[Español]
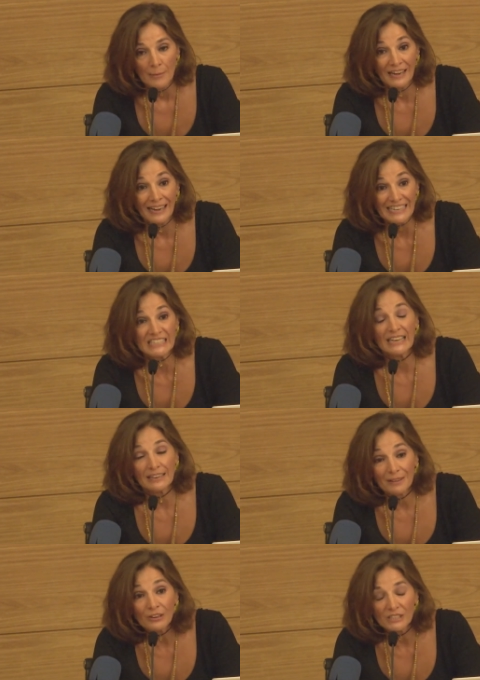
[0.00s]
Bien, este
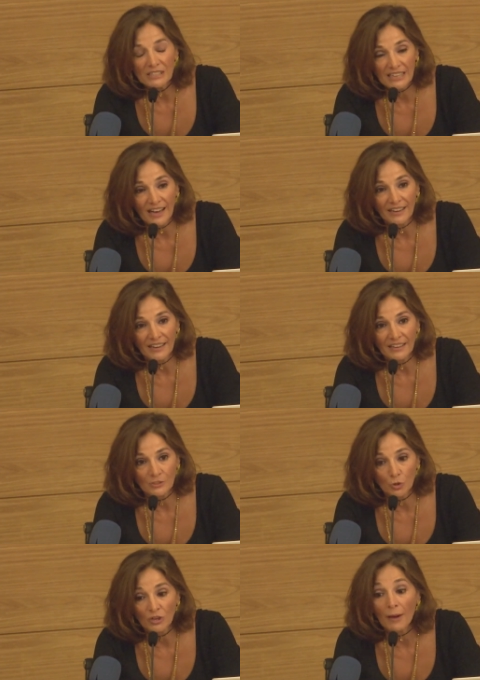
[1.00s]
libelo de sangre que
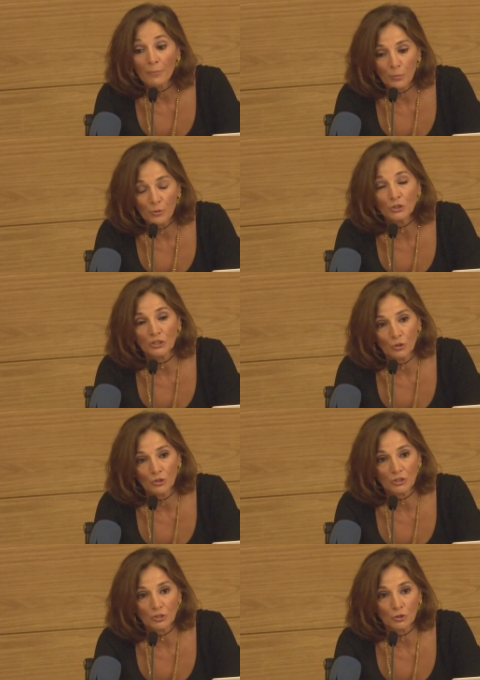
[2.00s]
surge a propósito
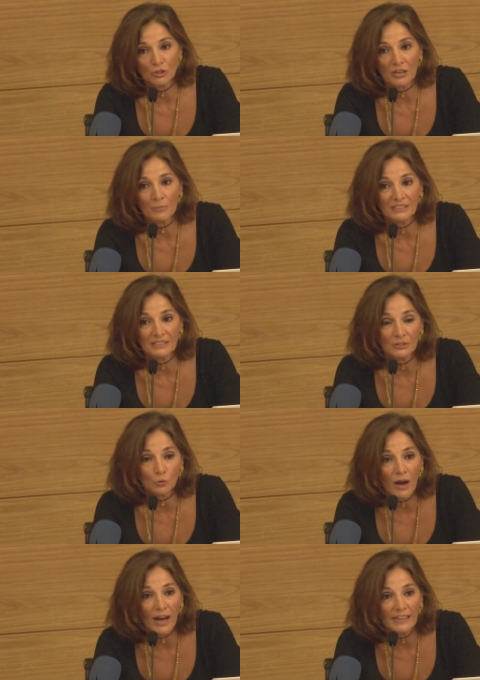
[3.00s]
de estos crímenes
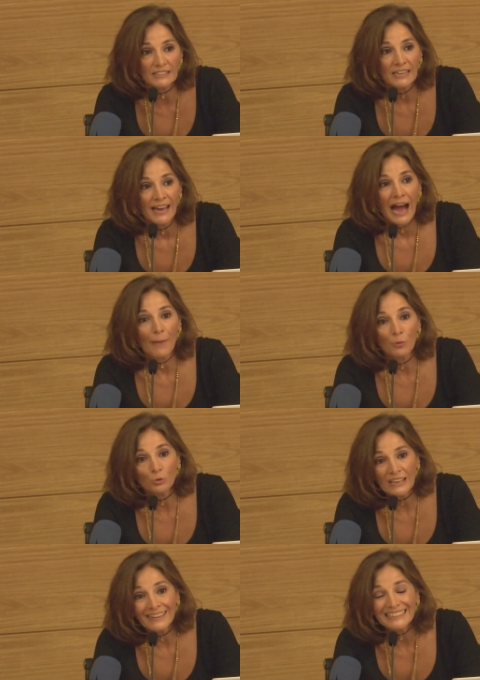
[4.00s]
rituales
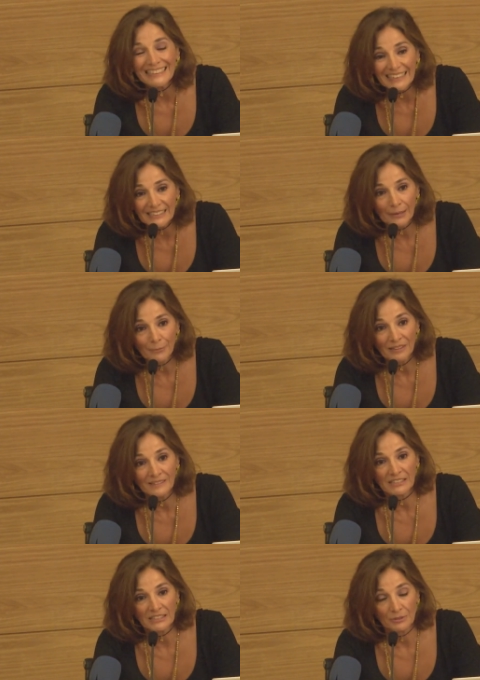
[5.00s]
apunta
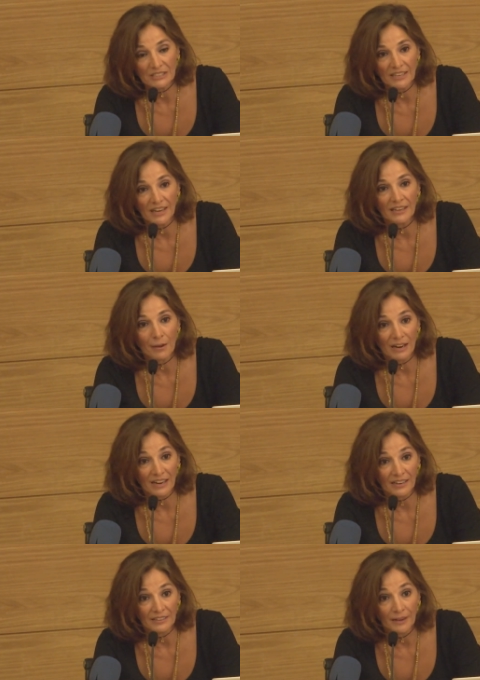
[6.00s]
directamente a Sebastián y a
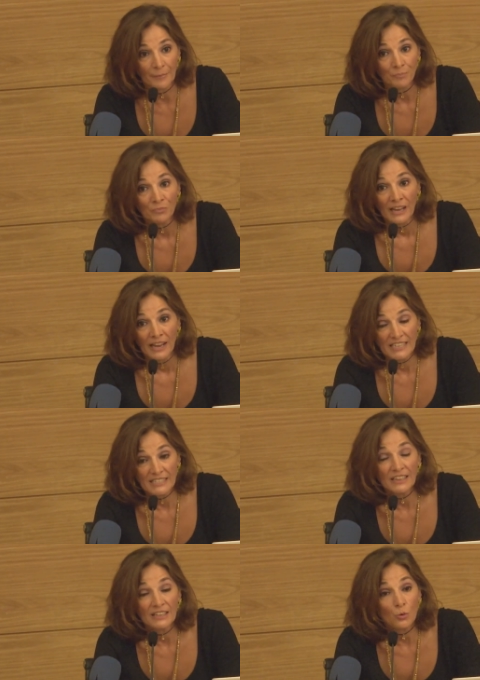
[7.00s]
Margarita.
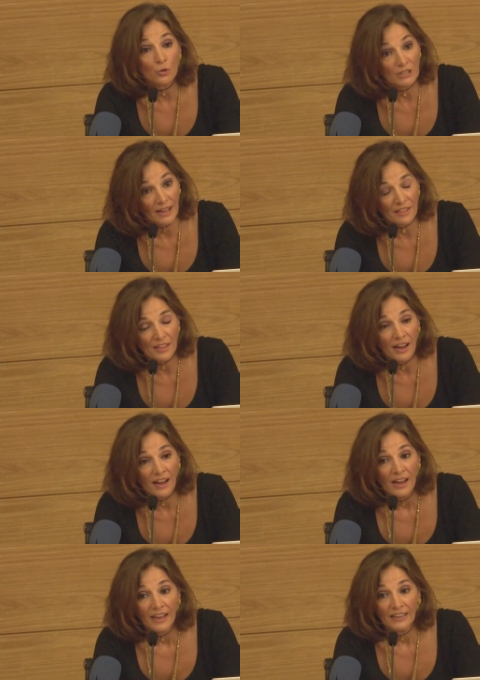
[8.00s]
Esta
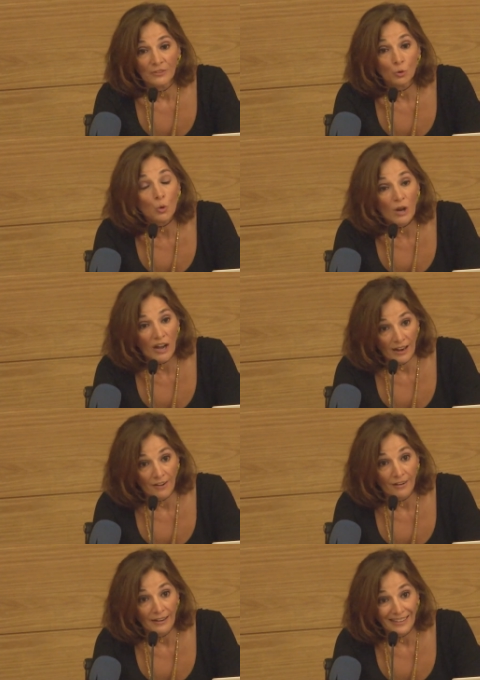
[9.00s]
circunstancia eh, trunca
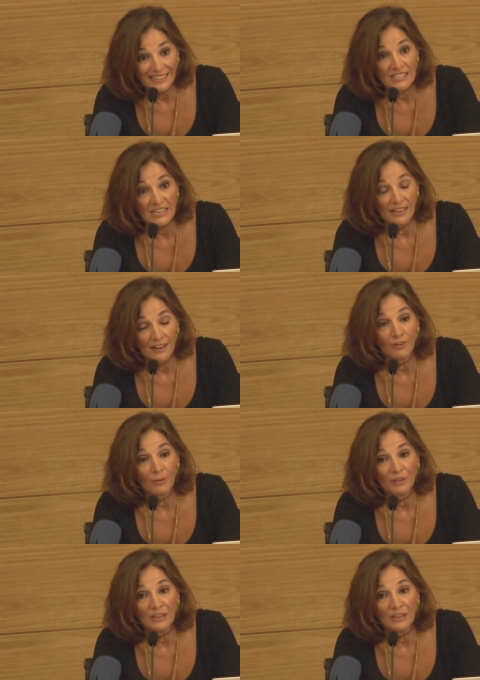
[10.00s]
la, la dicha de la familia